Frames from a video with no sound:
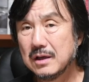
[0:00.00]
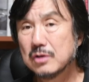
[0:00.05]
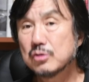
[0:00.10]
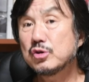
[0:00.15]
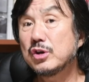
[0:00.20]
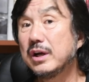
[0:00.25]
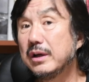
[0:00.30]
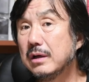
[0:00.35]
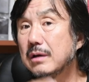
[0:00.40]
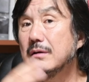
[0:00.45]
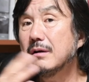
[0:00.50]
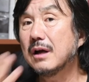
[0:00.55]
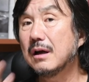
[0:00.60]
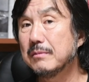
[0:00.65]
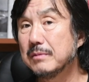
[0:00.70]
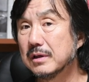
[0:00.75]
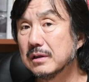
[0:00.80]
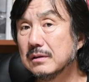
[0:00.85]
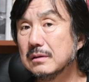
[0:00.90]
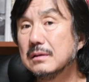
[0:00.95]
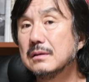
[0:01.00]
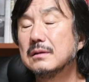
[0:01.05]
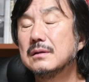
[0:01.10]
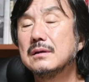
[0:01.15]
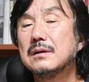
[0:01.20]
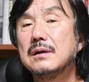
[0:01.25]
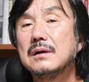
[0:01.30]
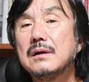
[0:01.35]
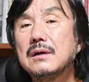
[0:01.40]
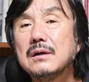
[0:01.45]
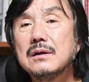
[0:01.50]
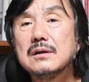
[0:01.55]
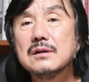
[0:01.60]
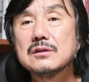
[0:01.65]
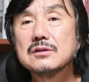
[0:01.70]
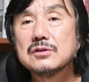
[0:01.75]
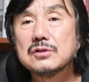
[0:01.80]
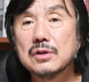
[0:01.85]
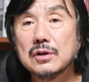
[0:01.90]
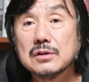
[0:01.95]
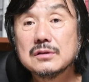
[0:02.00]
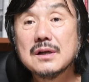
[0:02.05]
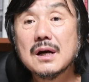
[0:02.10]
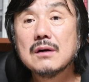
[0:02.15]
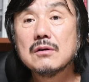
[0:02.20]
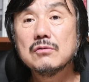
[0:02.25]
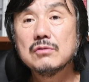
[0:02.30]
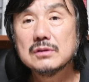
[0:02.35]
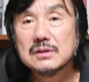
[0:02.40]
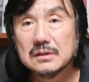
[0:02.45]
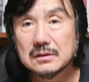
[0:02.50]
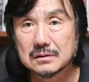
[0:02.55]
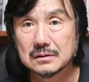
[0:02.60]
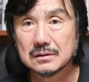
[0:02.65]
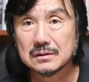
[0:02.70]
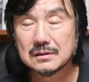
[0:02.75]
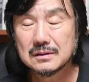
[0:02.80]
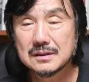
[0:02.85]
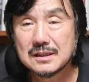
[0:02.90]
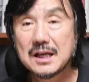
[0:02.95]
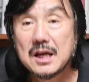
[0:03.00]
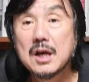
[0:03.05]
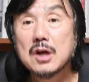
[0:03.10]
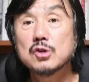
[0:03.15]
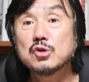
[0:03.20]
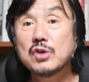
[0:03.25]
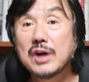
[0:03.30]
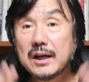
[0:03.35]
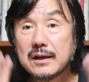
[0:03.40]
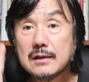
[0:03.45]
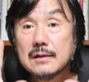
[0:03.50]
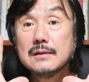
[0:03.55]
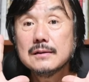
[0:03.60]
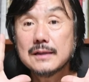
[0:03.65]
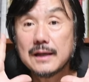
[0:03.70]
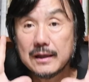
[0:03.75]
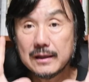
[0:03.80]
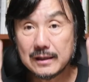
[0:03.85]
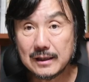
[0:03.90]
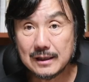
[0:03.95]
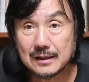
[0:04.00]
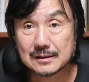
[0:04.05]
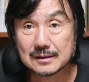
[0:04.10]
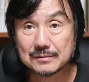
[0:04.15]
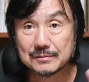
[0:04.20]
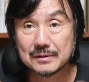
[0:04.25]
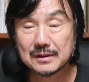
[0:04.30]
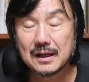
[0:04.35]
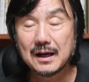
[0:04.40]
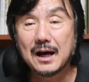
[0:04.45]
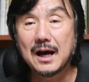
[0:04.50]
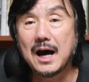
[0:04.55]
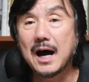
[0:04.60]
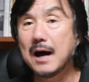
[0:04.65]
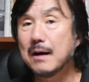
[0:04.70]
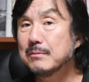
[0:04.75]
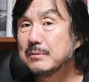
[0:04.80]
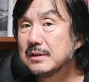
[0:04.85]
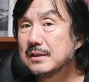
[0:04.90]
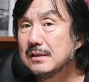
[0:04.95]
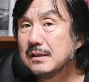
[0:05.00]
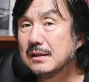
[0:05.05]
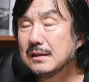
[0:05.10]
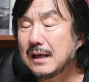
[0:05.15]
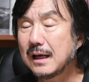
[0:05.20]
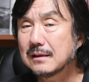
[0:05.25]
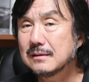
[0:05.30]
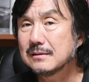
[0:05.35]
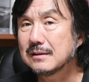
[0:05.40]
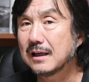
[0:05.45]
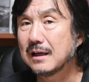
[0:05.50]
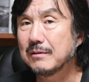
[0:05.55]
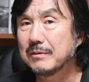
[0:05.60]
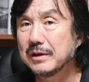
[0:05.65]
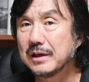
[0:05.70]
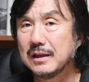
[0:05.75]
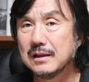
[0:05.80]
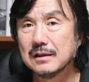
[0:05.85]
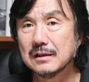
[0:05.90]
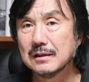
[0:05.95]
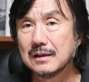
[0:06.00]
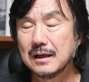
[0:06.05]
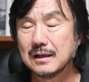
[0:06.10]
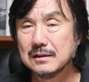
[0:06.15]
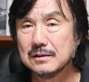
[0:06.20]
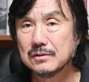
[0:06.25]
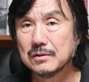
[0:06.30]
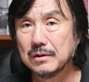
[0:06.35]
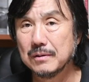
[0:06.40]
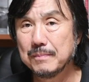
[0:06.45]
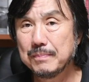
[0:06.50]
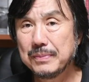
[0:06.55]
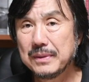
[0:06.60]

촬영을 하면 저작권은 촬영자에게 있습니다. 암실 하는 사람에게 있는 건 아니죠.